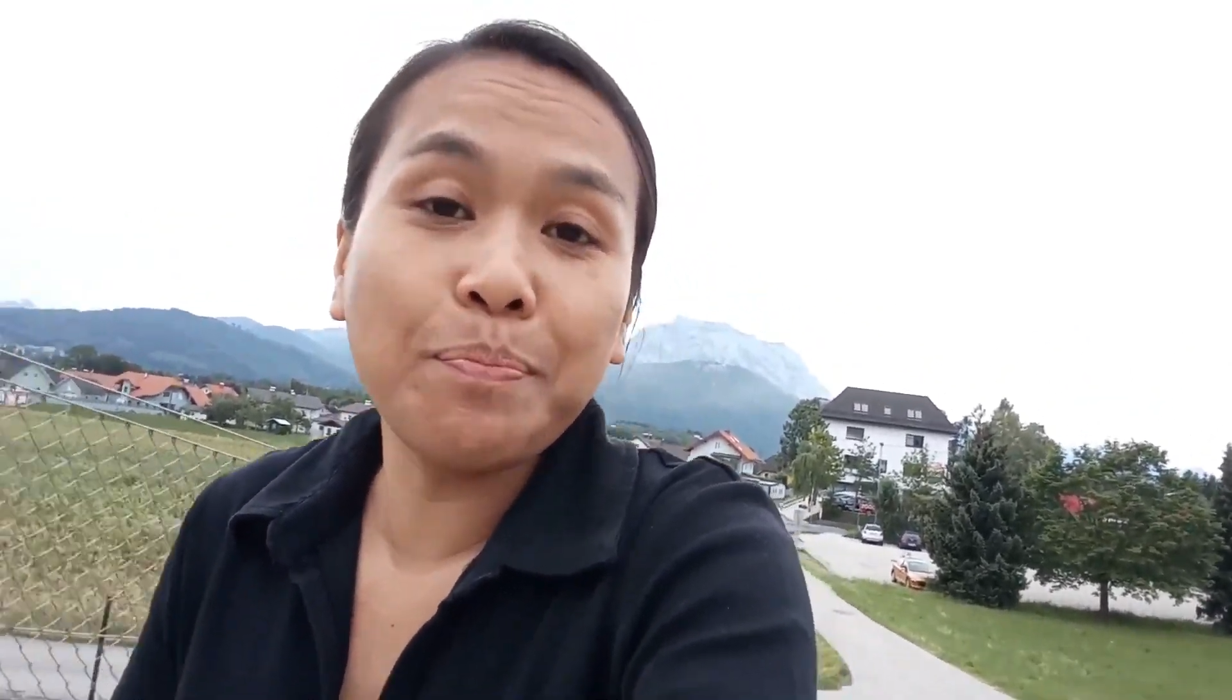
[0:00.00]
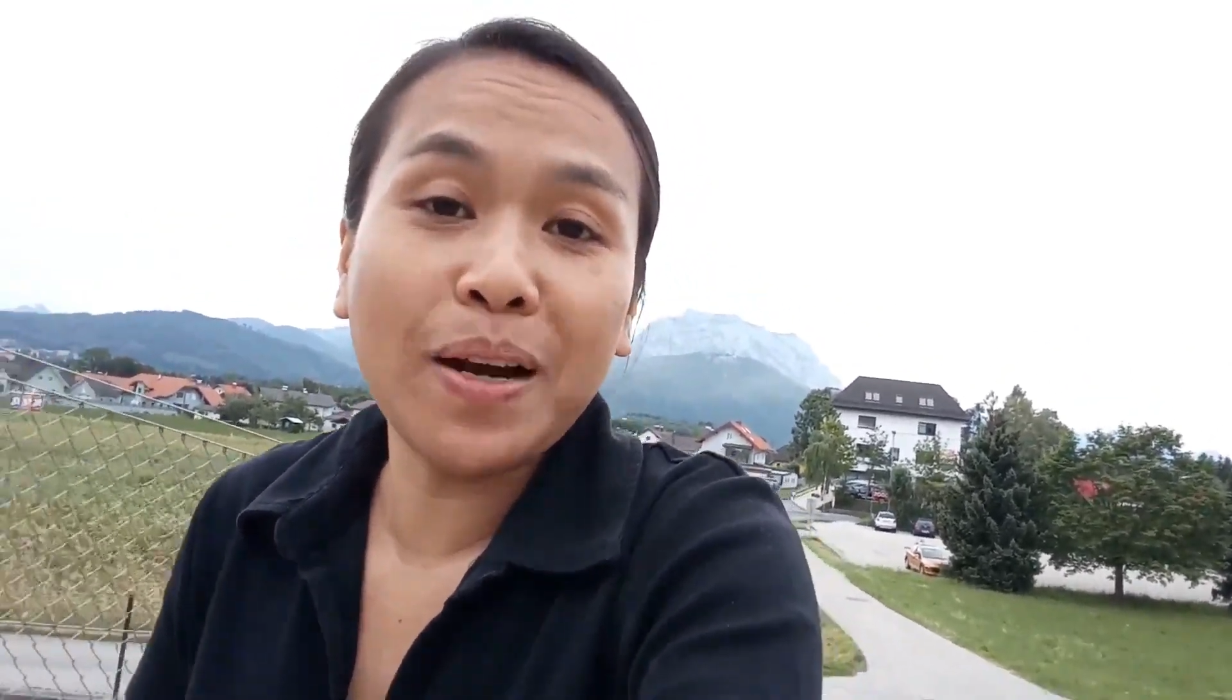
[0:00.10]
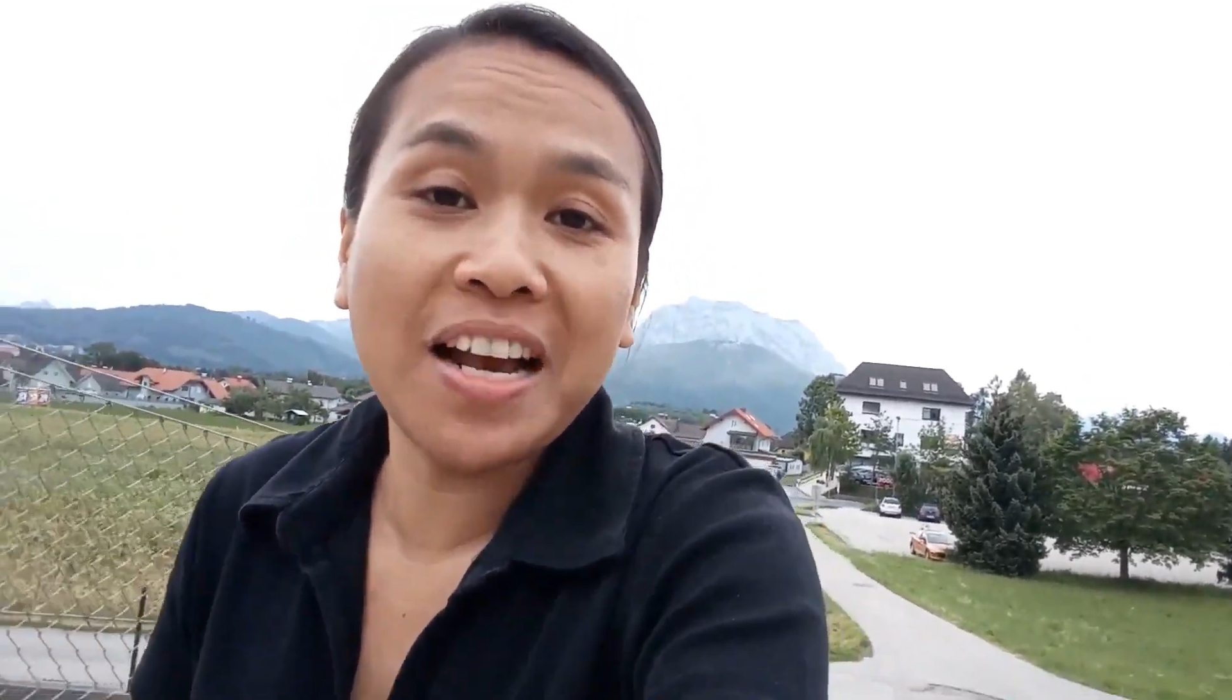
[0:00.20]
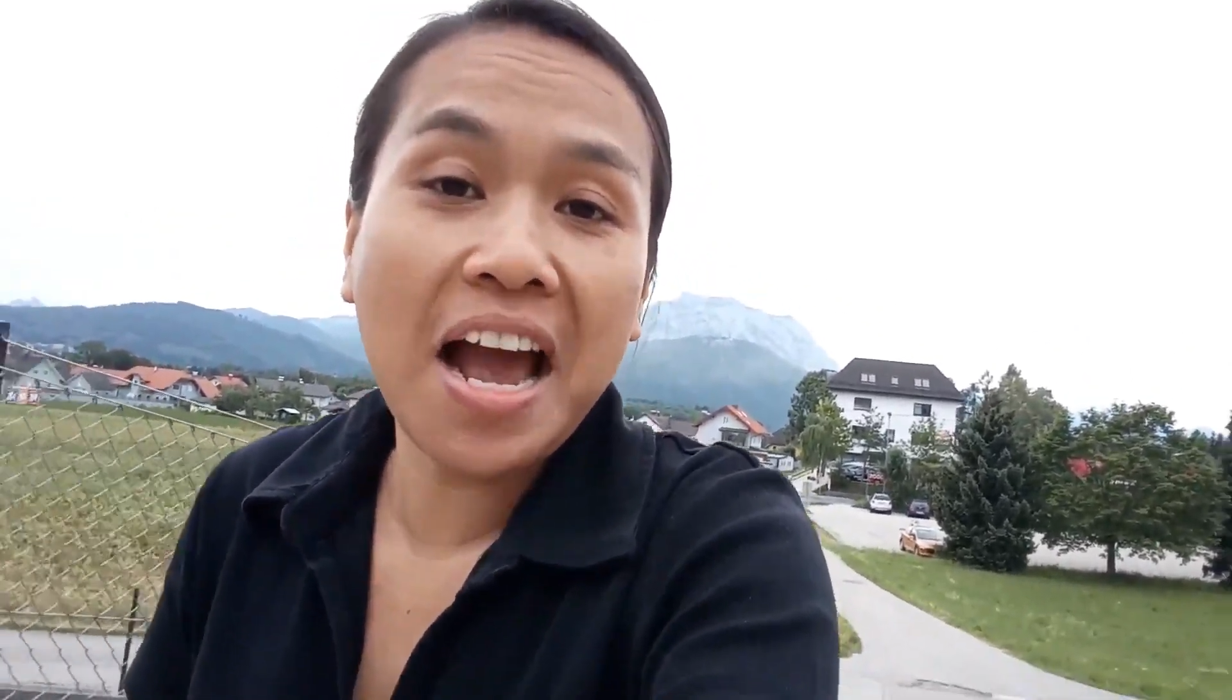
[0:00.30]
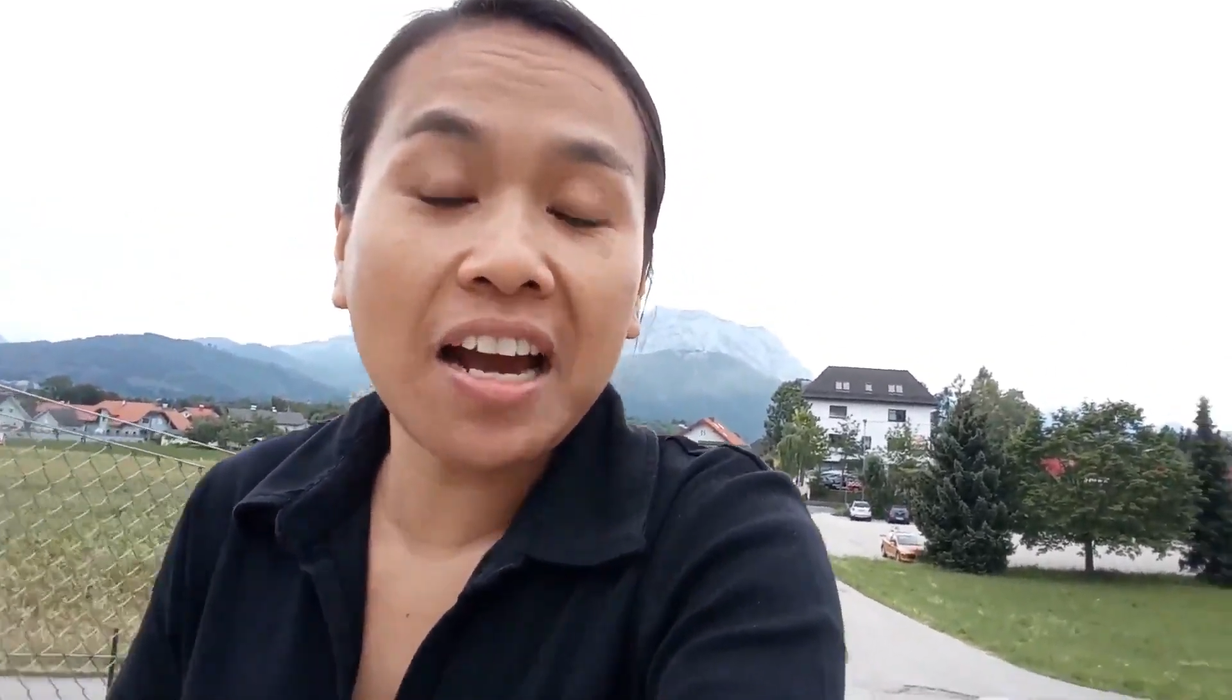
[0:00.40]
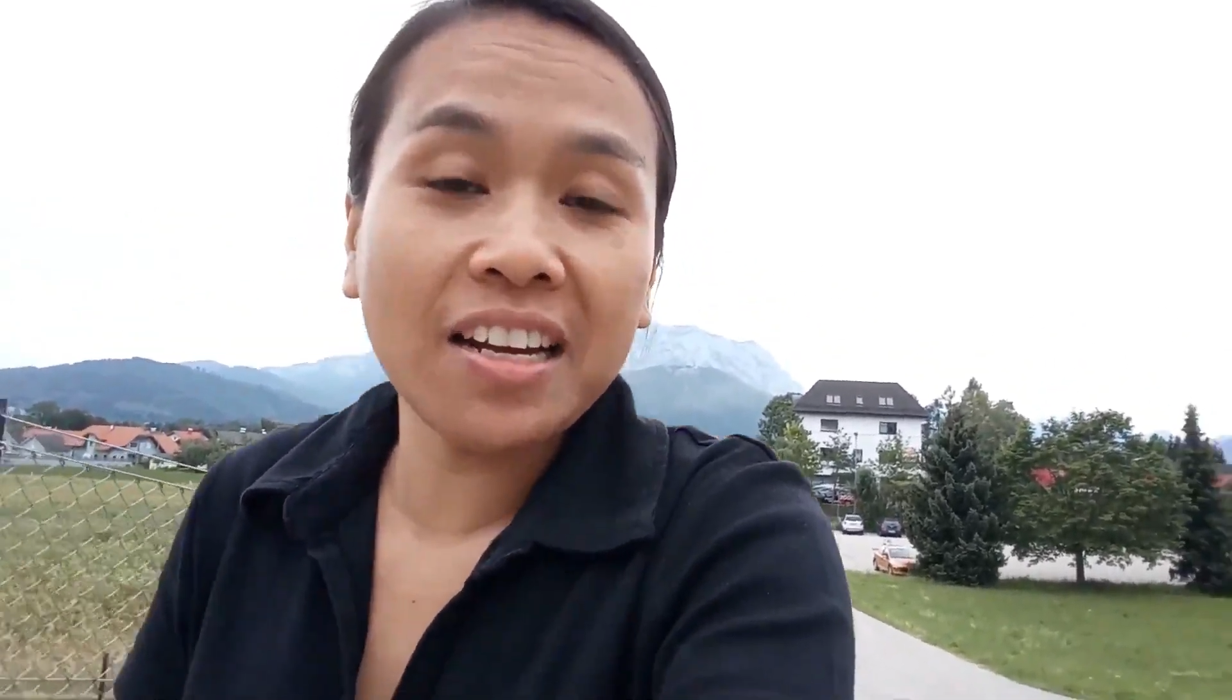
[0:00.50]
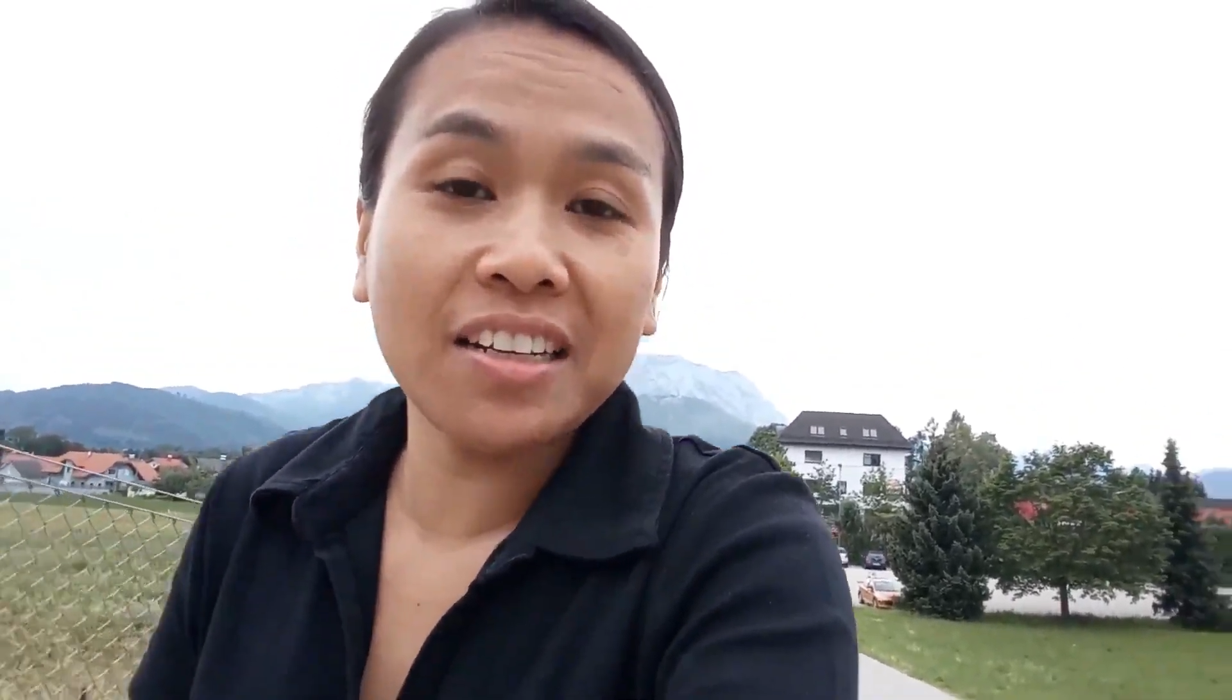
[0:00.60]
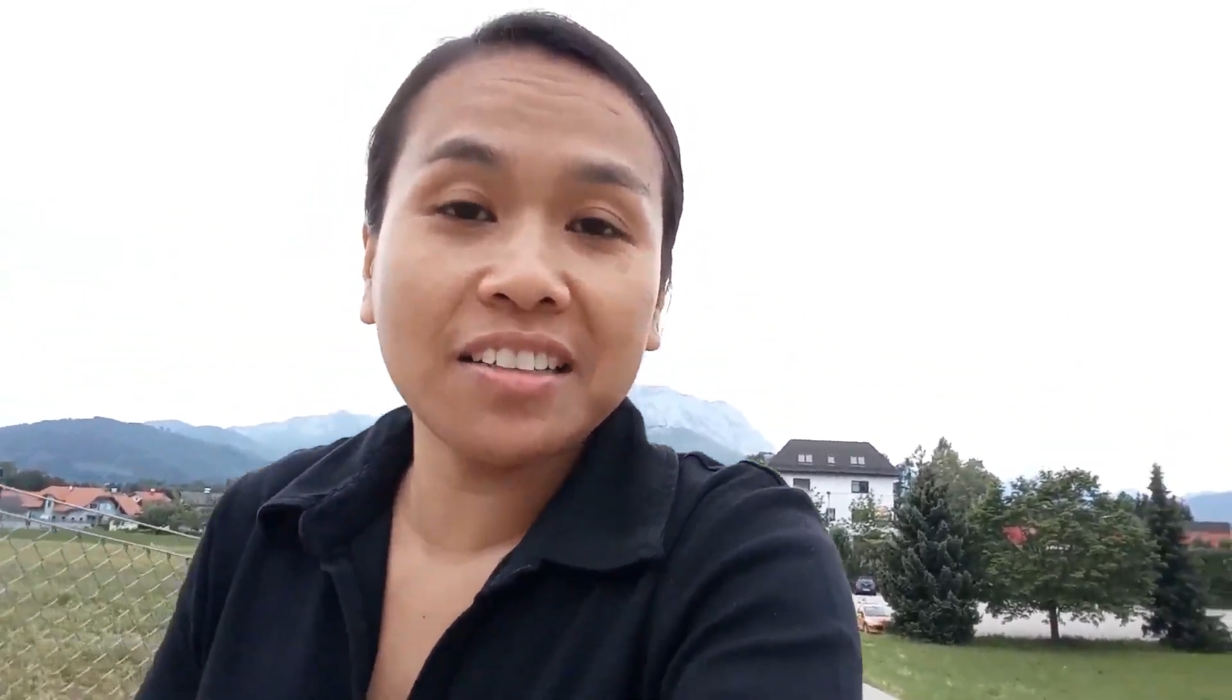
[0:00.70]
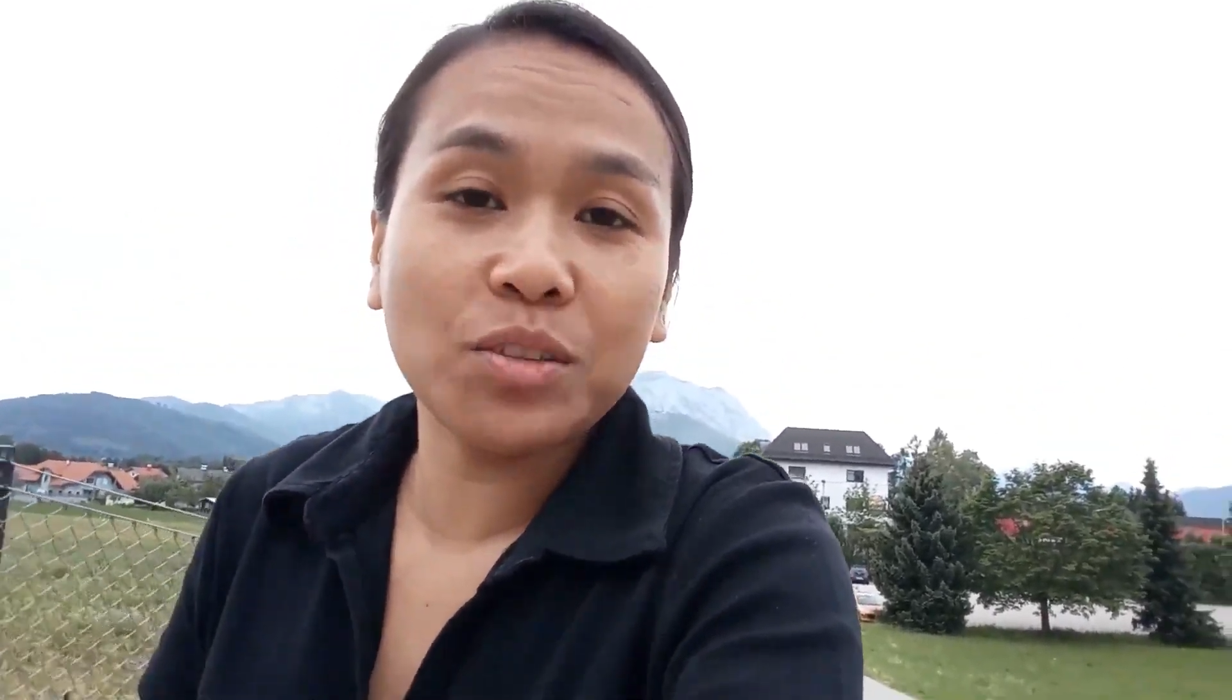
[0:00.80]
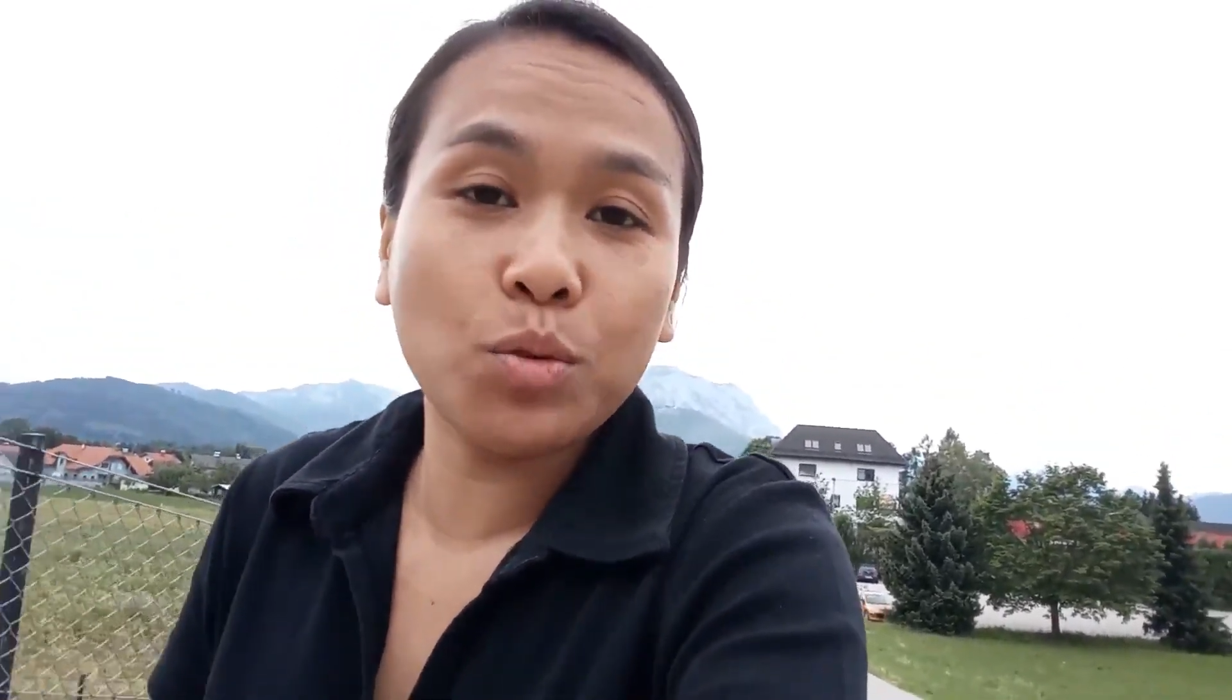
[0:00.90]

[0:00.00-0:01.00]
pegang